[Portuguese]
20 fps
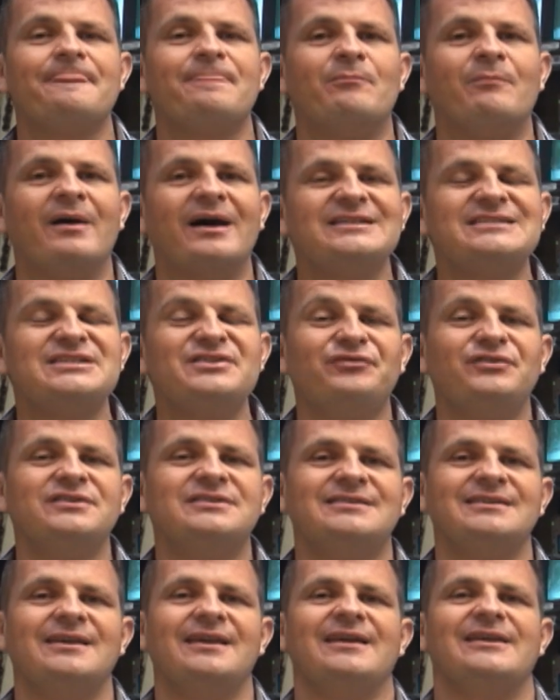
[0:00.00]
mais
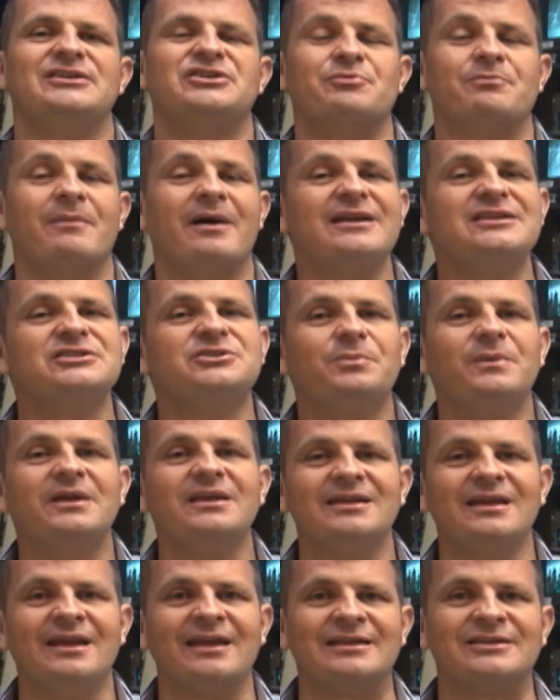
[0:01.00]
eficiente, mais
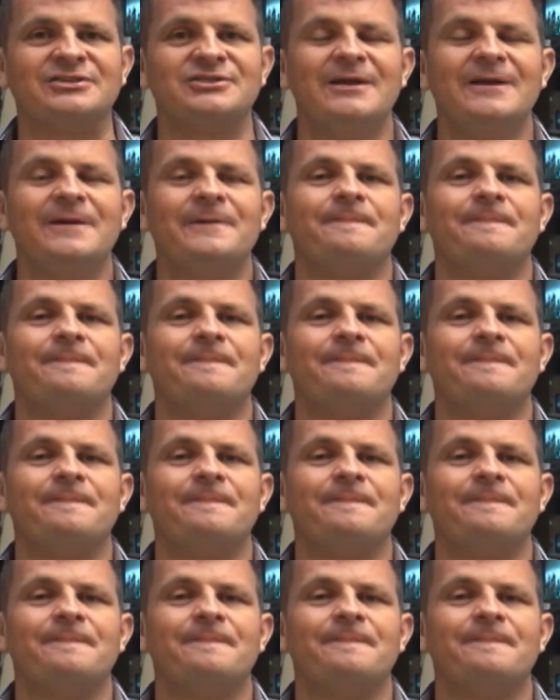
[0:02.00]
experiente.